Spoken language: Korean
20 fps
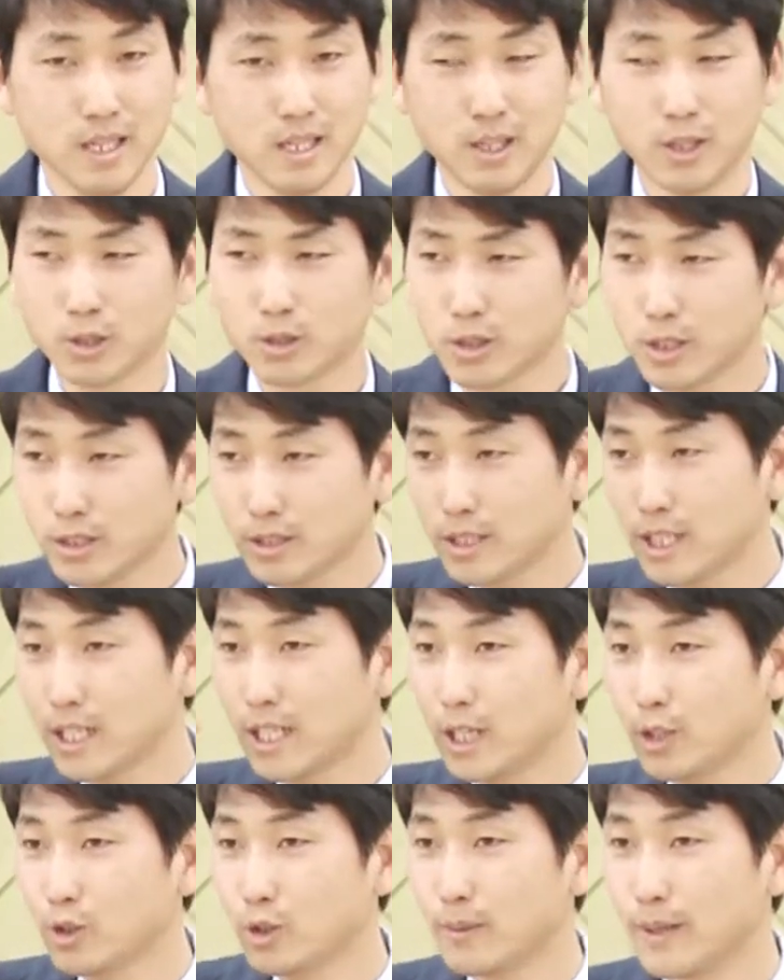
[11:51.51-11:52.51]
어떤
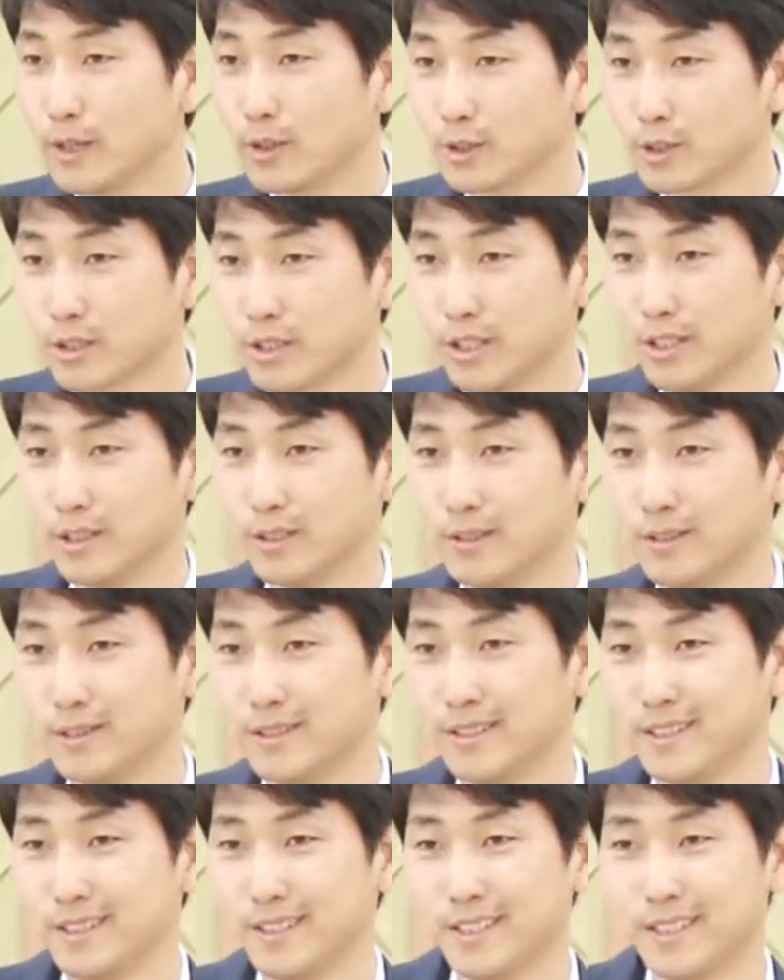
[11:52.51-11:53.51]
생각으로 바꿨을까요?
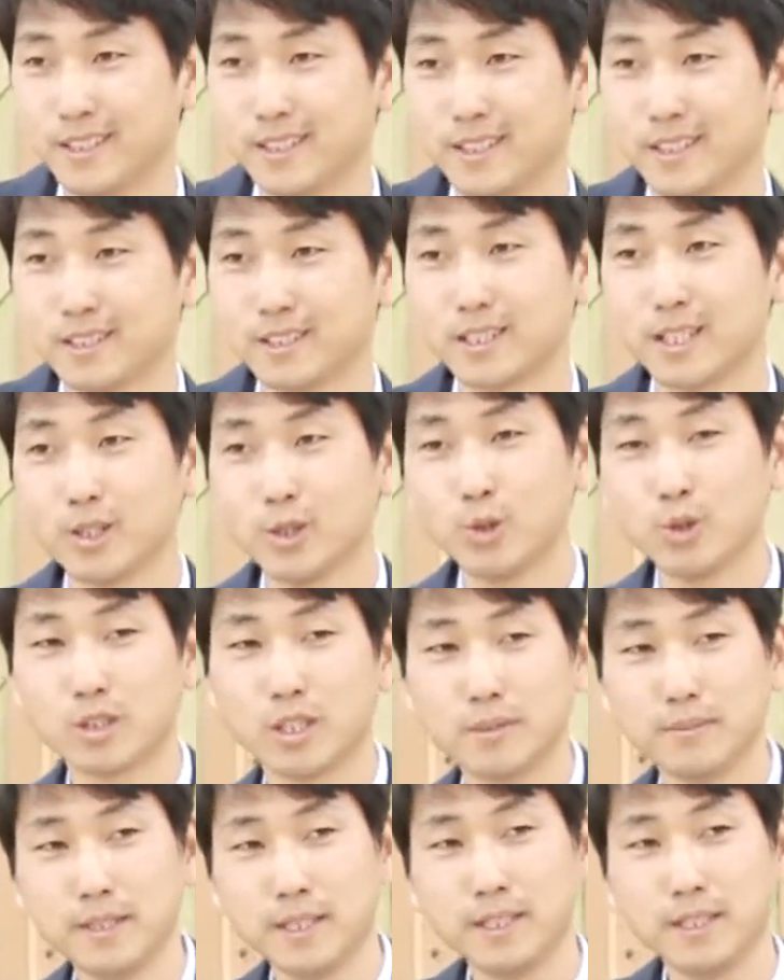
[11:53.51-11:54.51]
그때
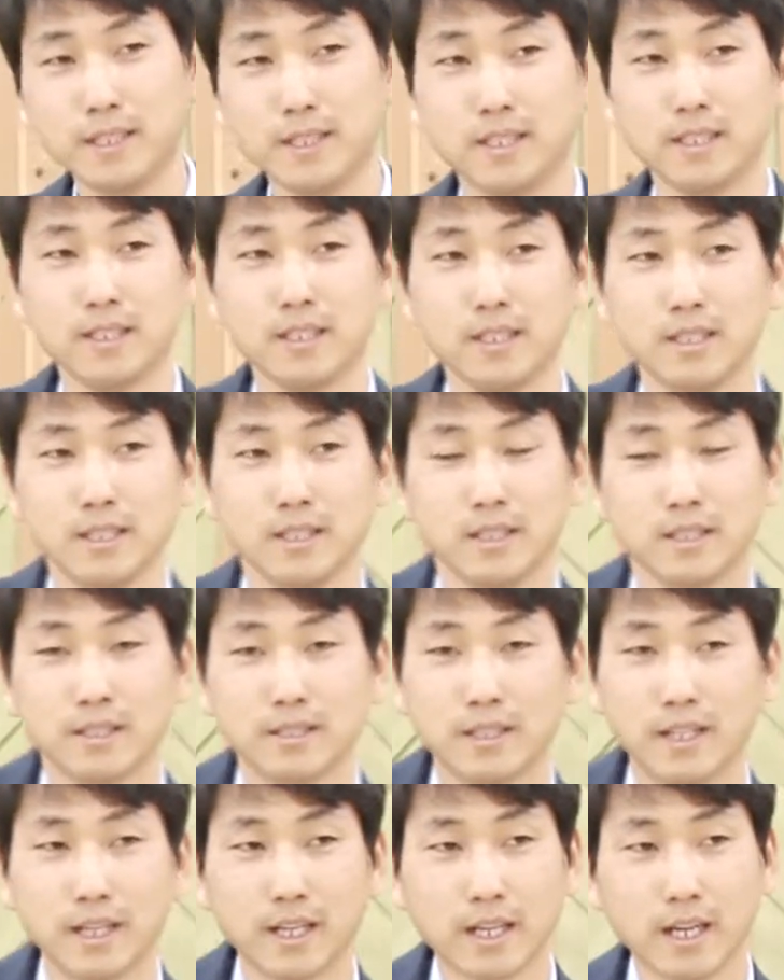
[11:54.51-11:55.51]
요셉이
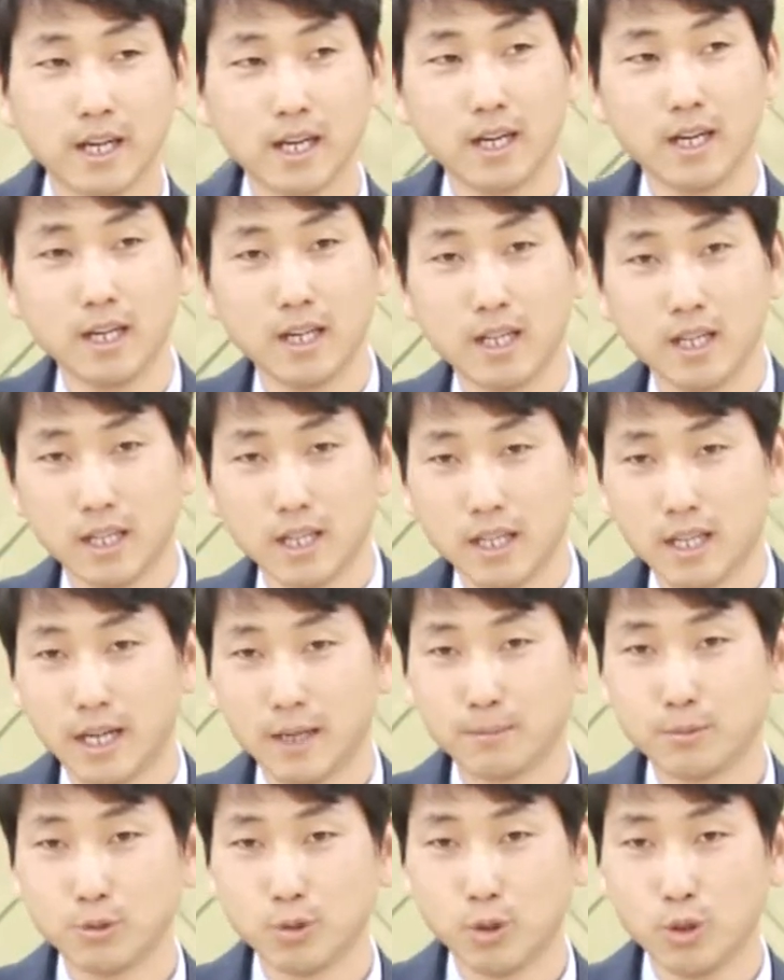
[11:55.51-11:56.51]
내가
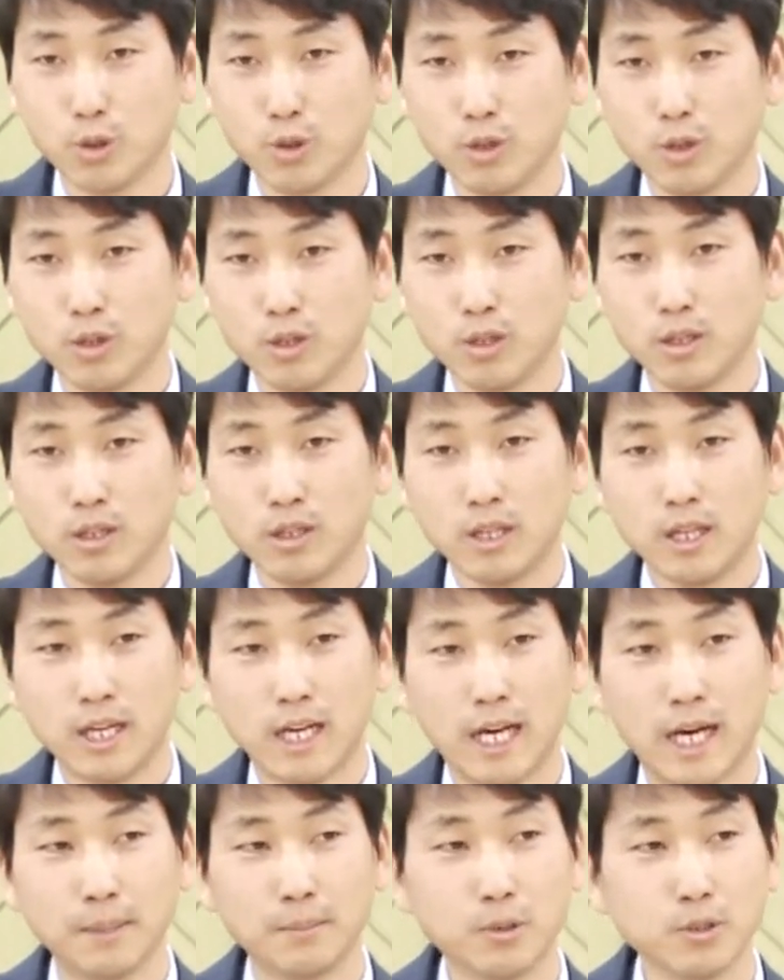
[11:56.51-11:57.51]
앞으로
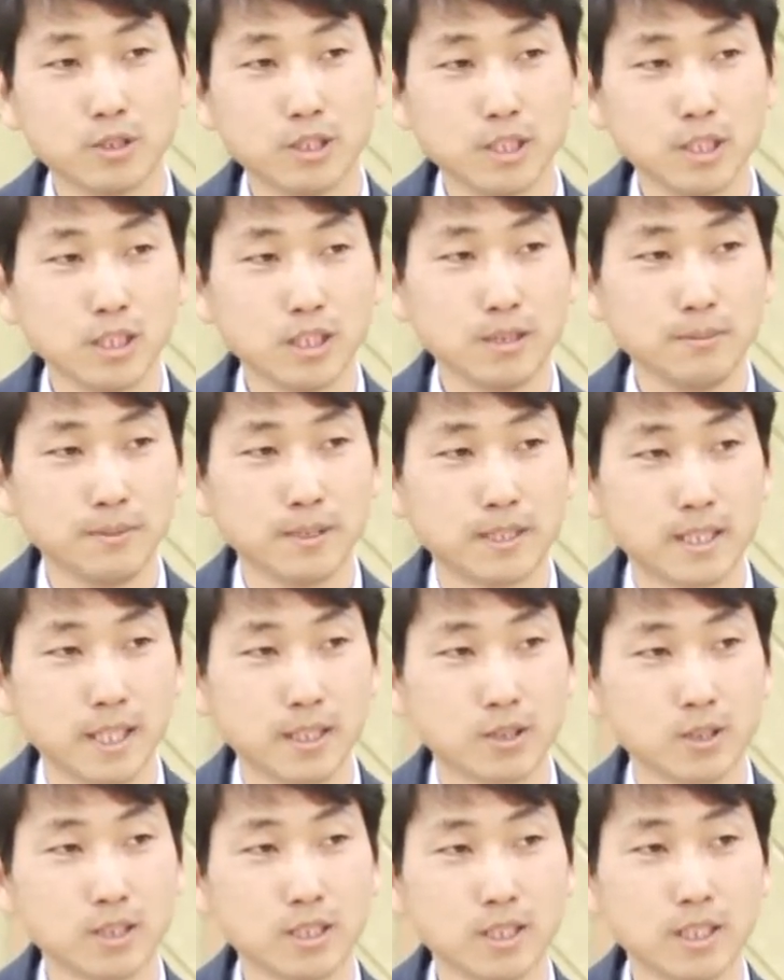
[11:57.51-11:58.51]
아버지
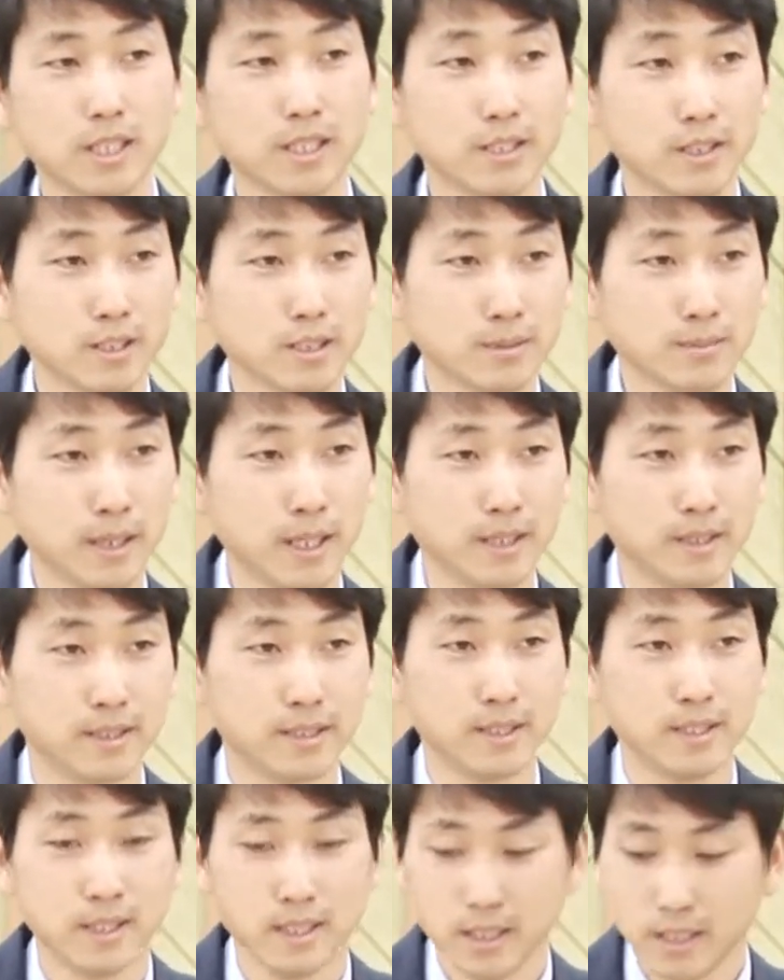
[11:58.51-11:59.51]
밑에서 신앙을 했지만
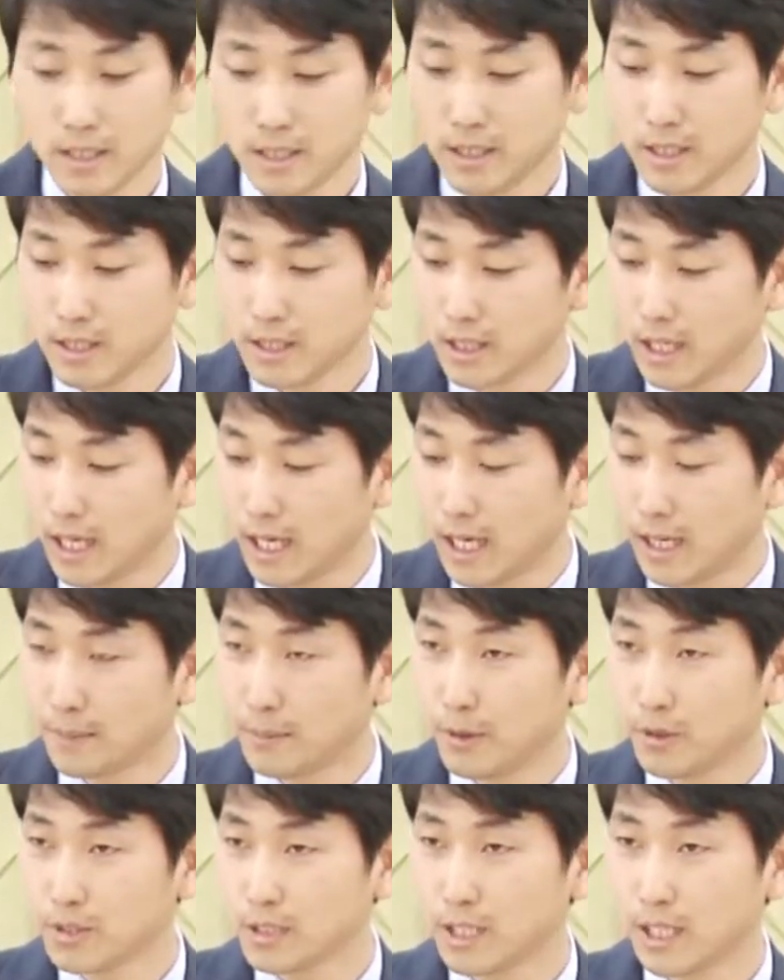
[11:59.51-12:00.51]
이제는
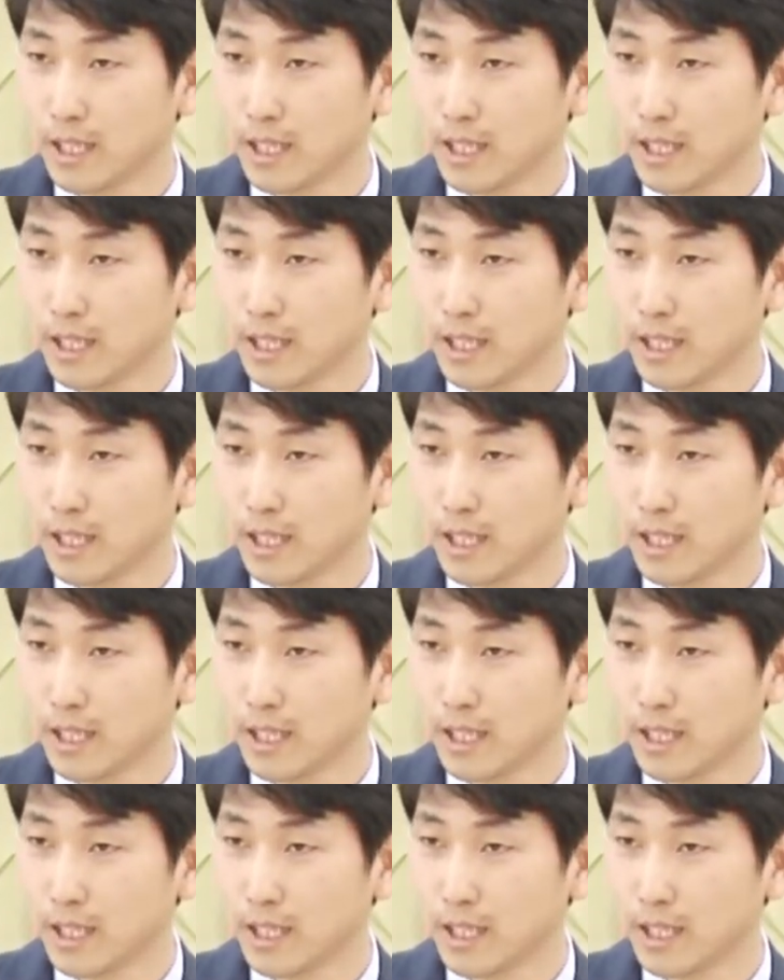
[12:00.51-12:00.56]
아버지